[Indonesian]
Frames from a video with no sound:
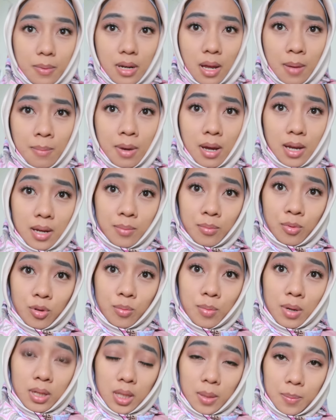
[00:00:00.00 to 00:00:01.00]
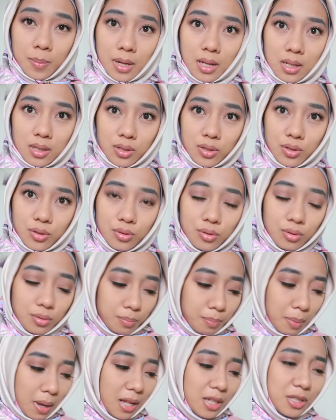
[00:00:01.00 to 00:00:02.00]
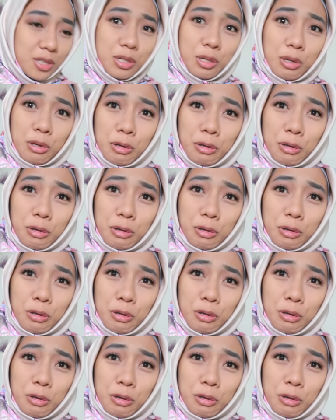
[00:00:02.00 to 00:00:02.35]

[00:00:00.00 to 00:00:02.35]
nambahin bulu mata palsu palsu